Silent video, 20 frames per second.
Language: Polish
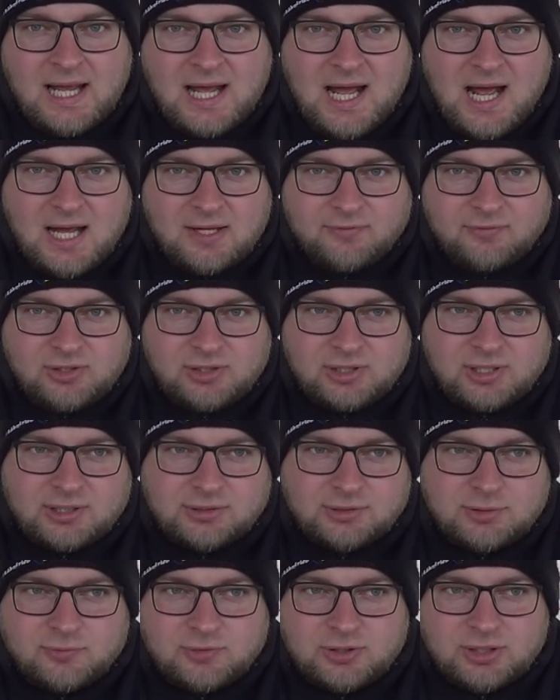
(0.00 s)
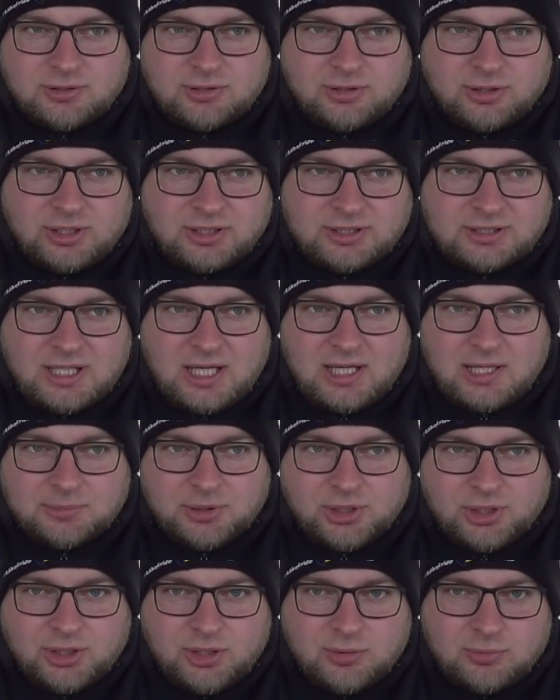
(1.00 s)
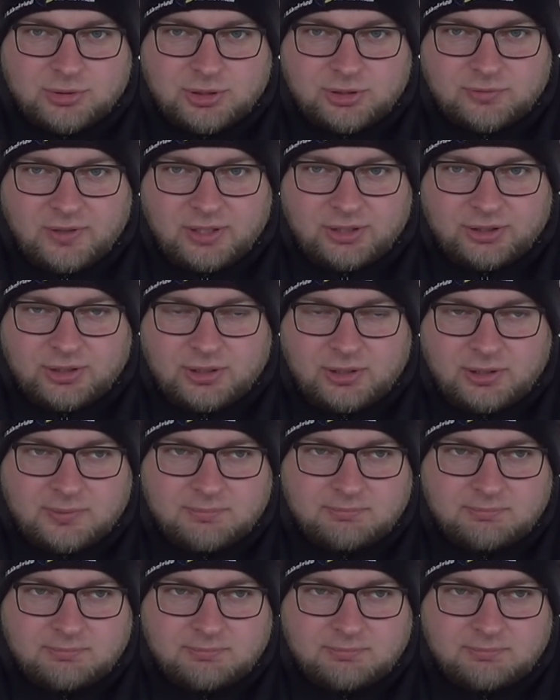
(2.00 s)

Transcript: Avidresu w sezonie staram się nie używać,